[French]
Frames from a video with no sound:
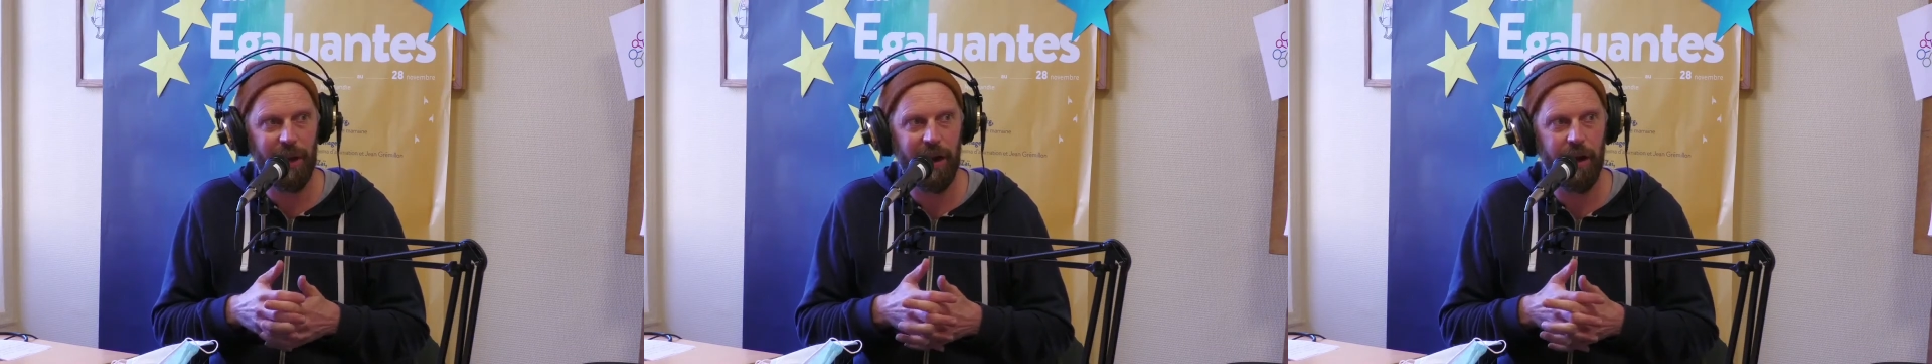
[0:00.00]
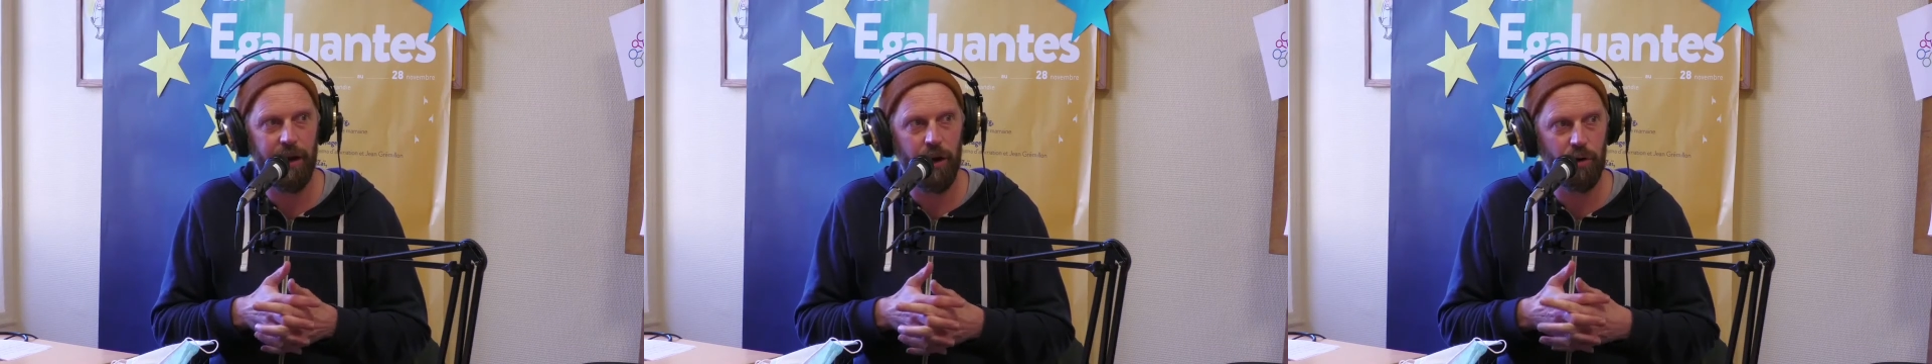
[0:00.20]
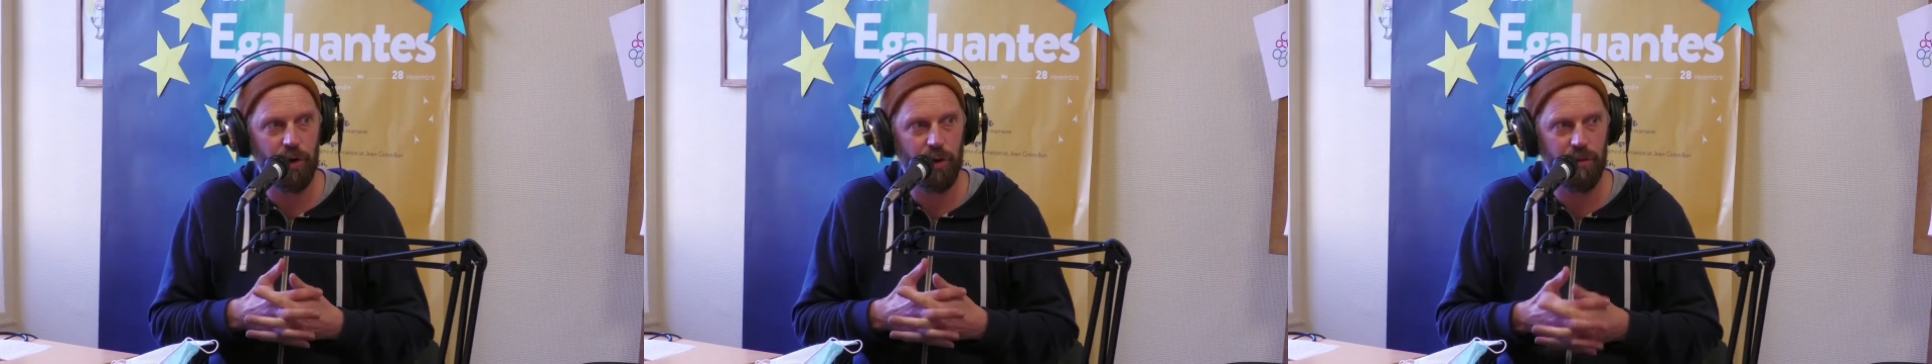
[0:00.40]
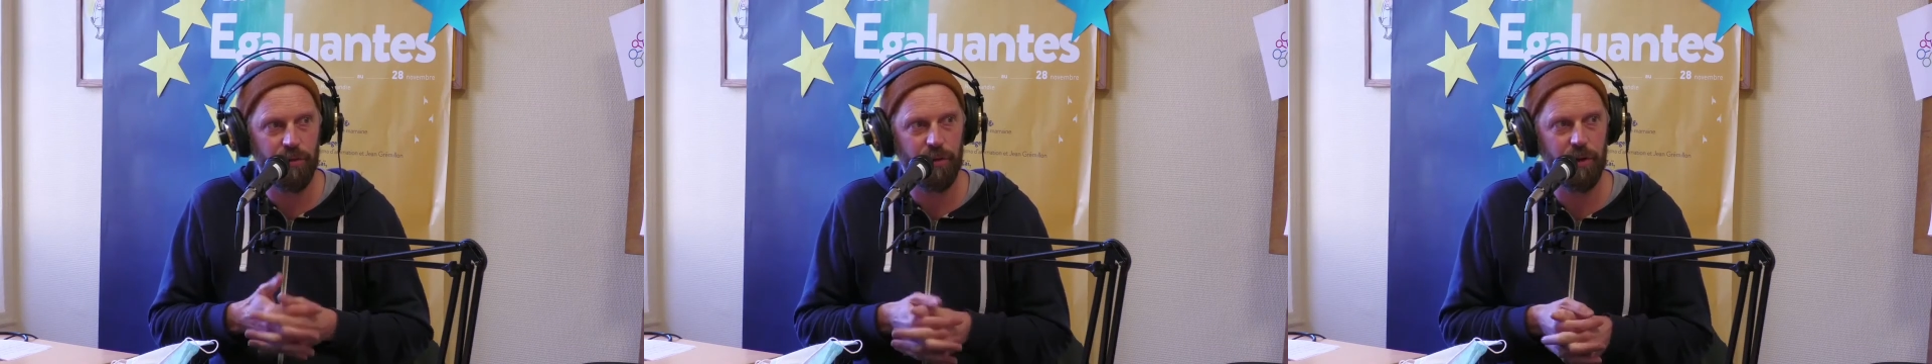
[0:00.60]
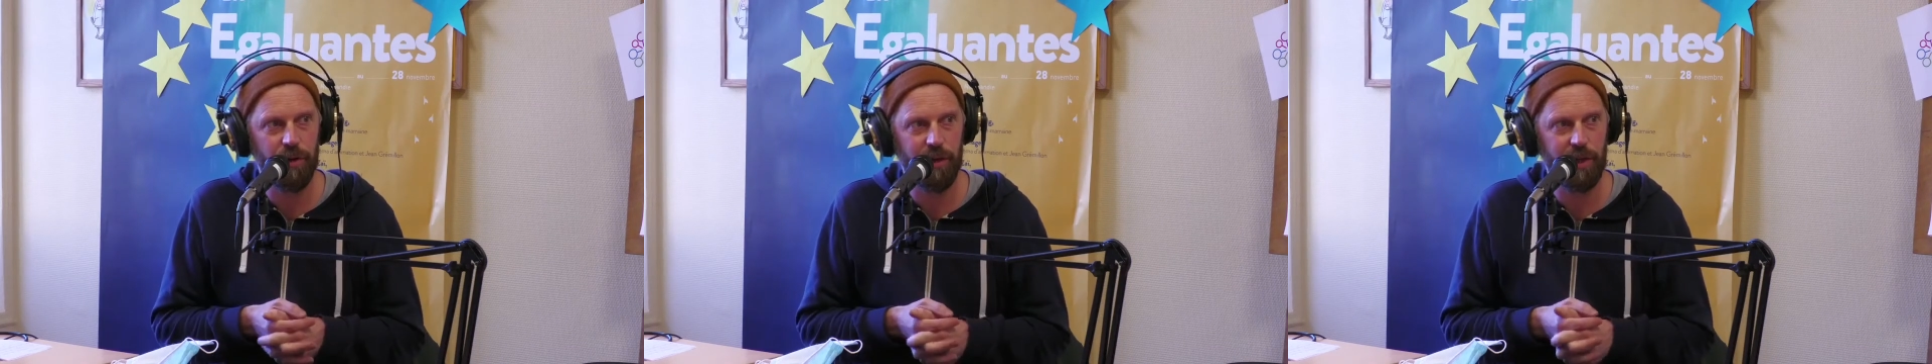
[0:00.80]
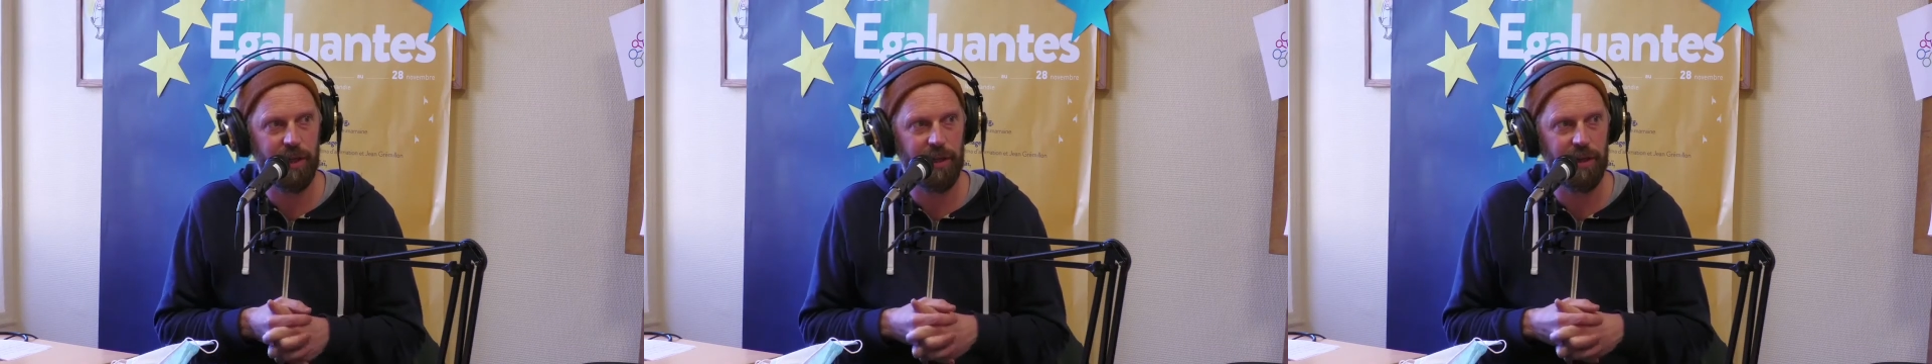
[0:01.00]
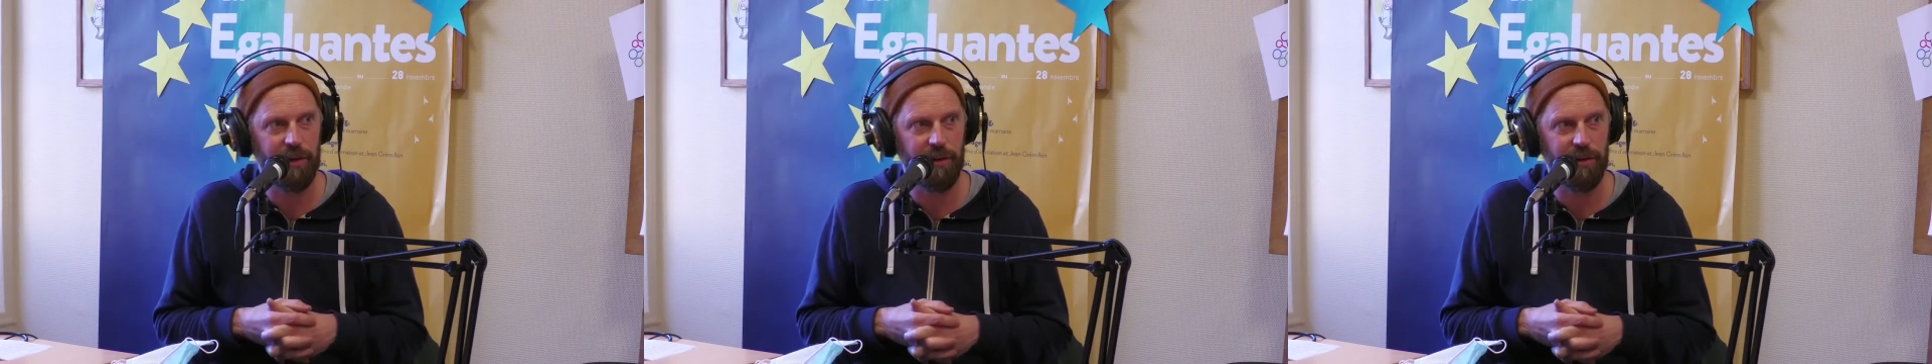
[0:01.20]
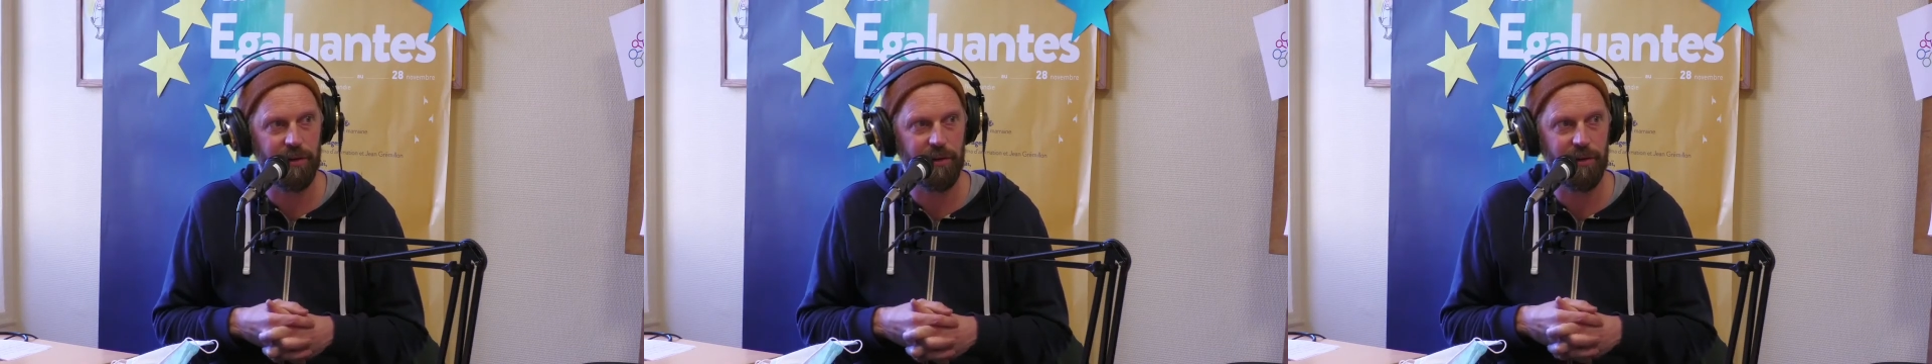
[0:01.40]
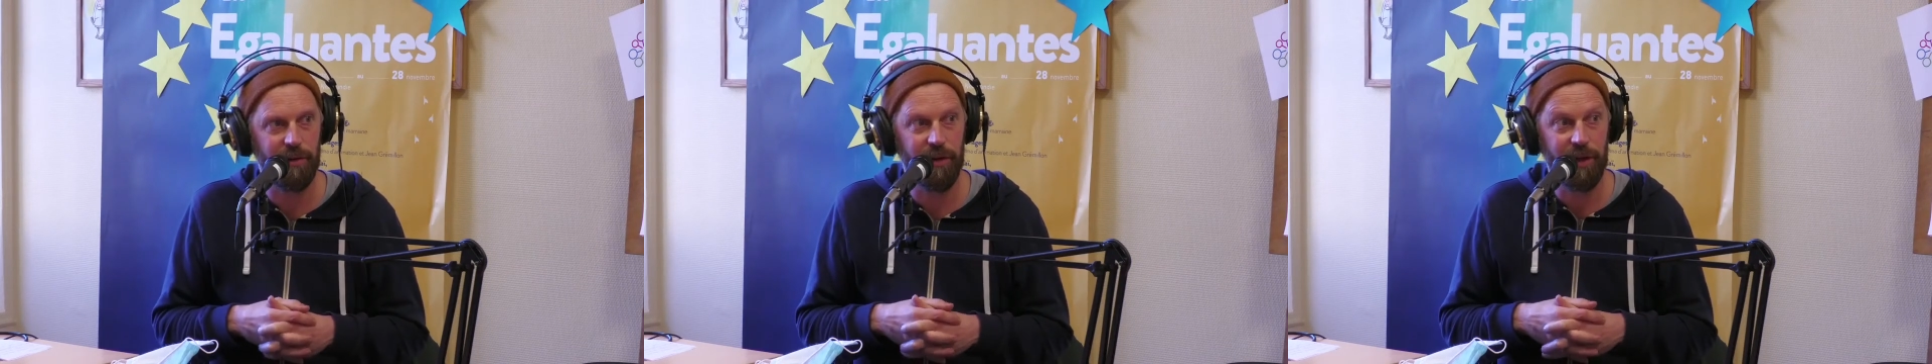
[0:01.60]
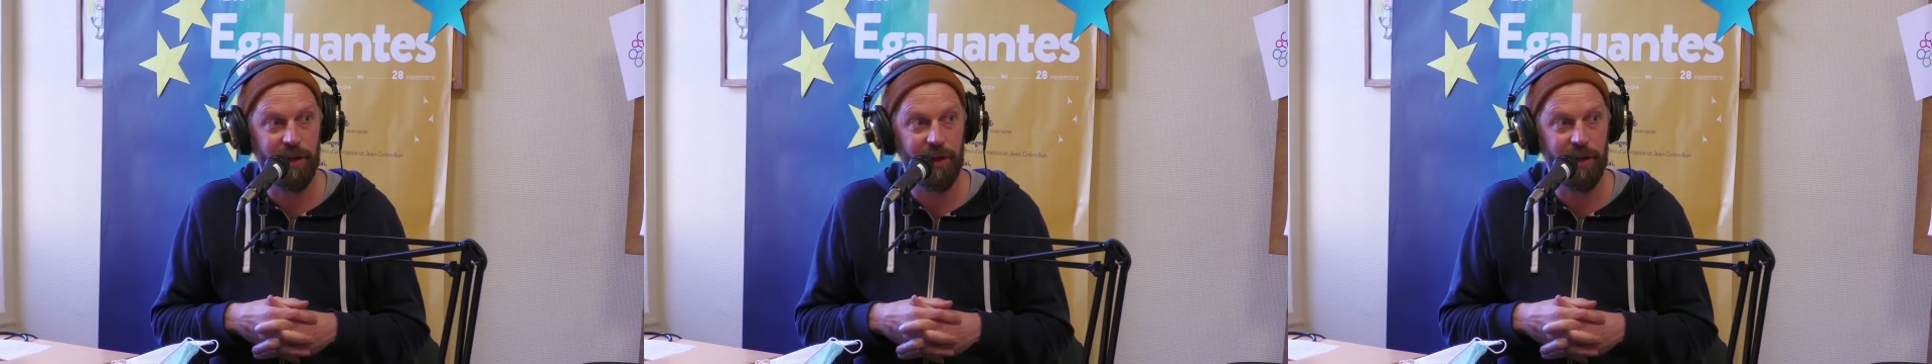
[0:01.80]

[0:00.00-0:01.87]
s'appelle Alain Chanfort qui, euh,